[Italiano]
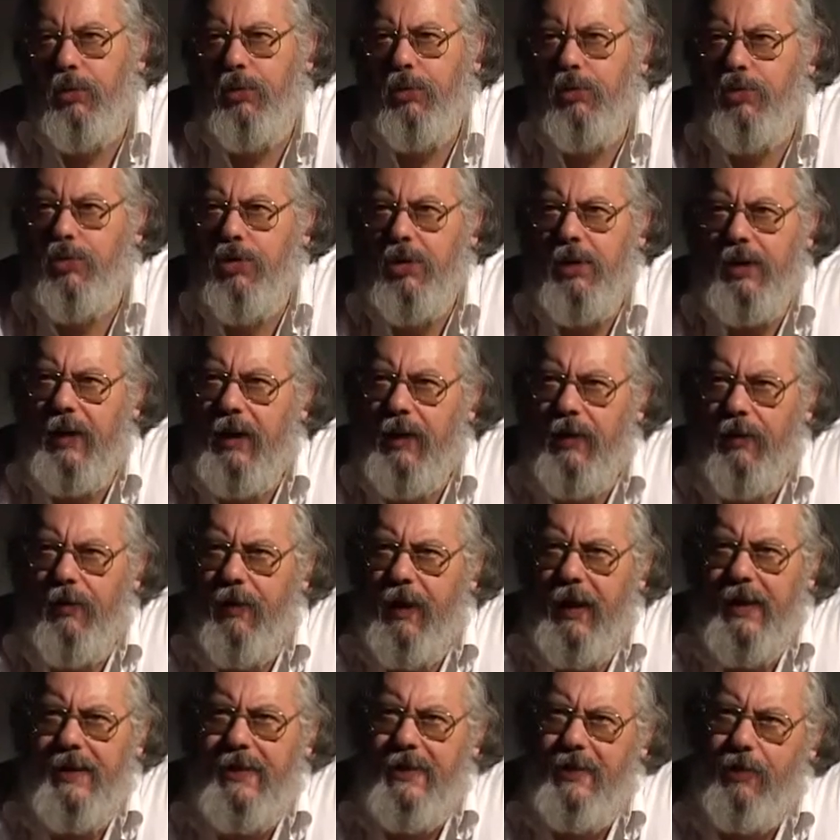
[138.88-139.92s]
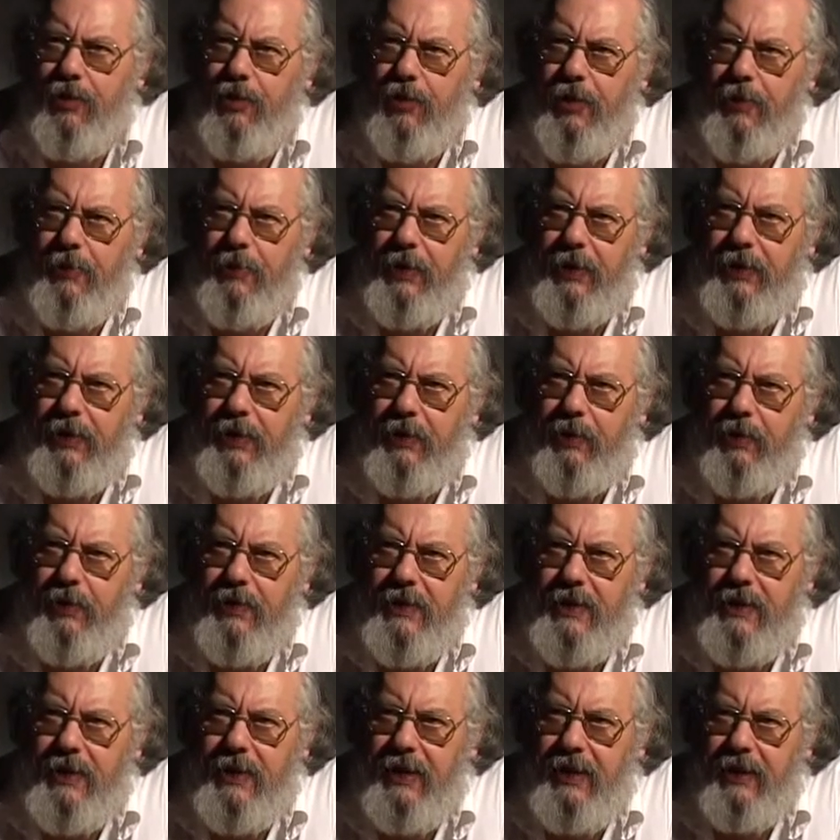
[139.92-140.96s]
di uccidere non è sicuramente un
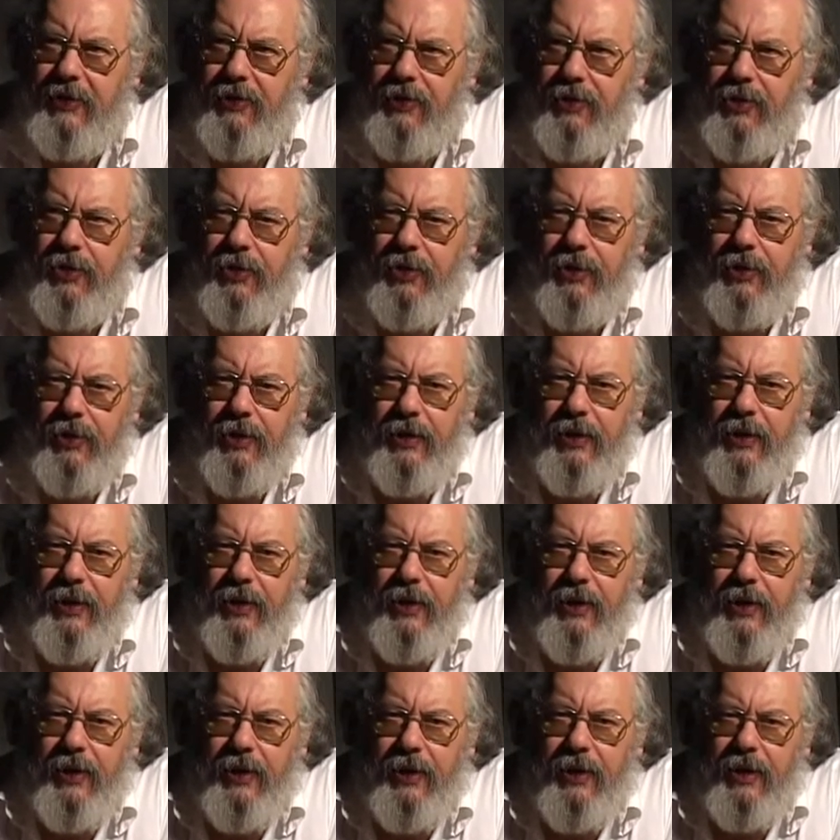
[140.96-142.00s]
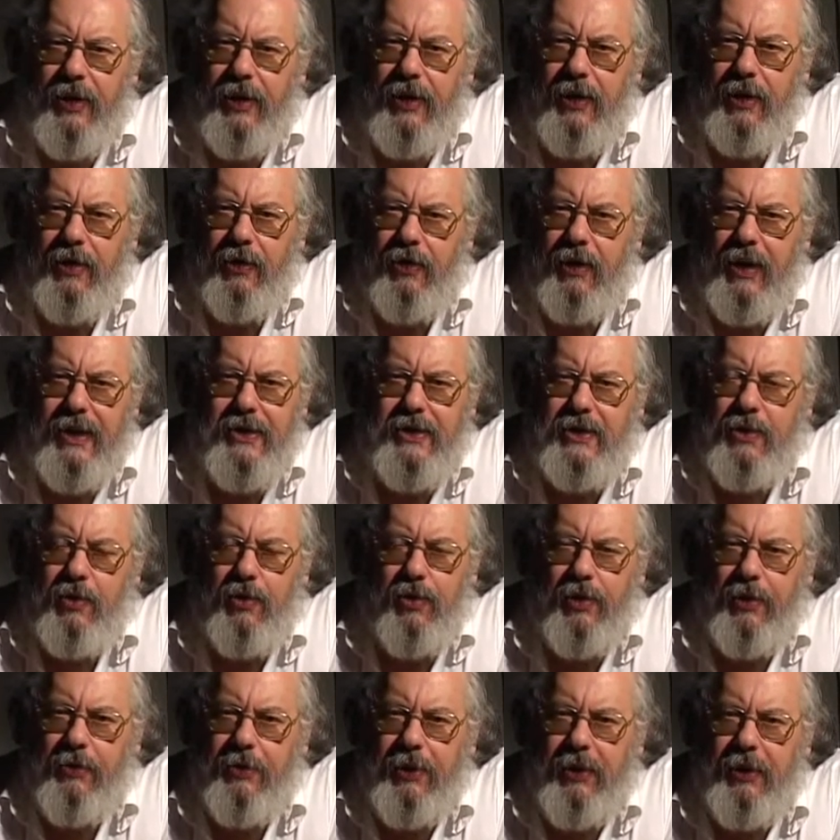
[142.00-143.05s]
istinto, eh, non è
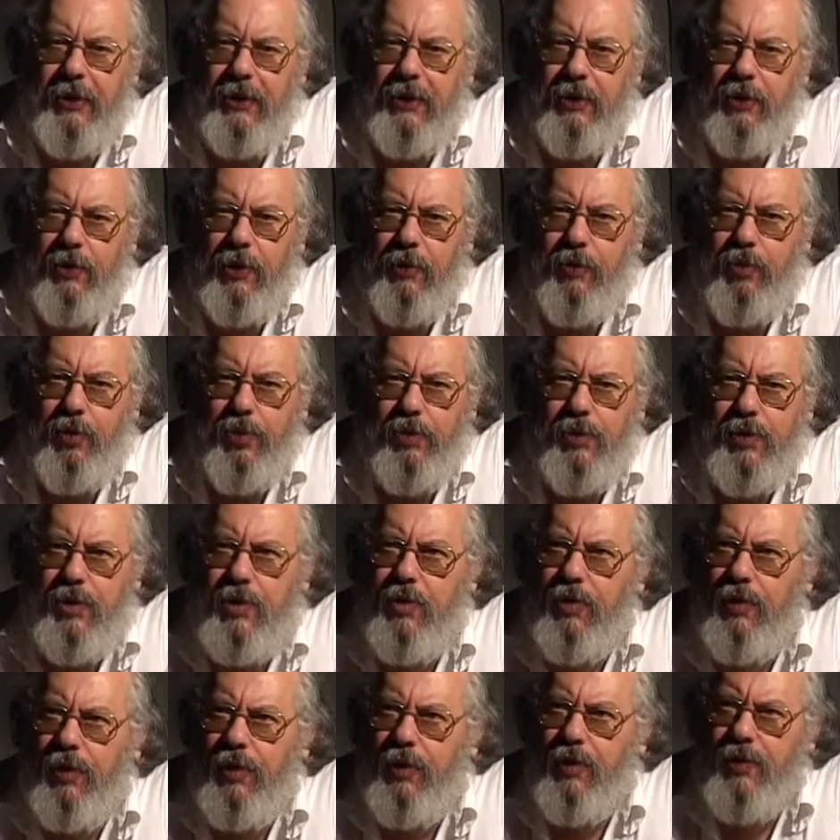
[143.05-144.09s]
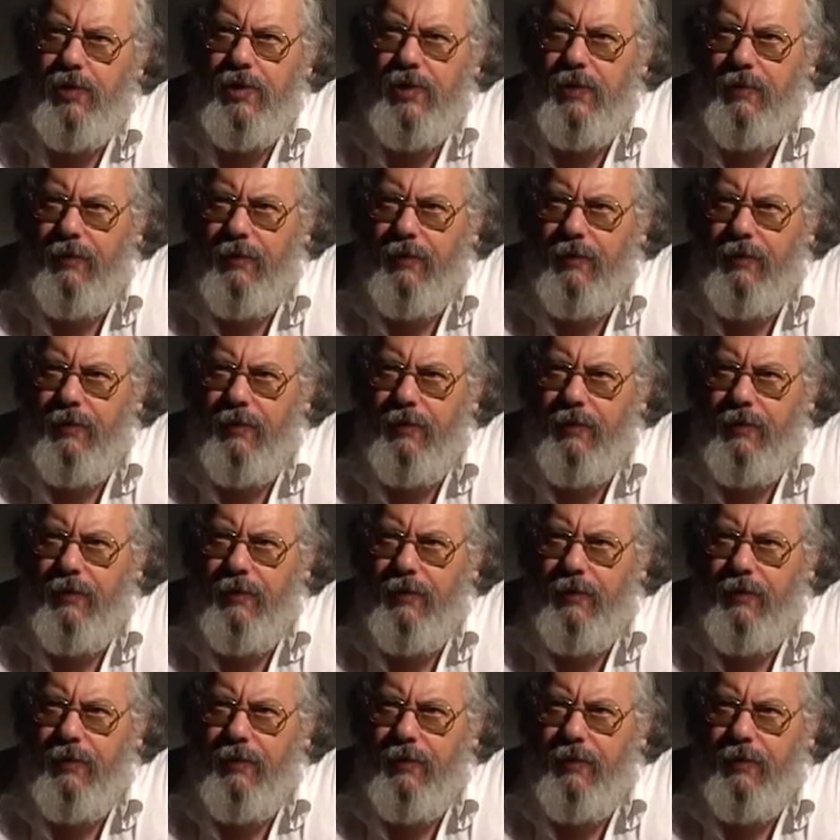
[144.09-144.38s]
sicuramente una pulsione così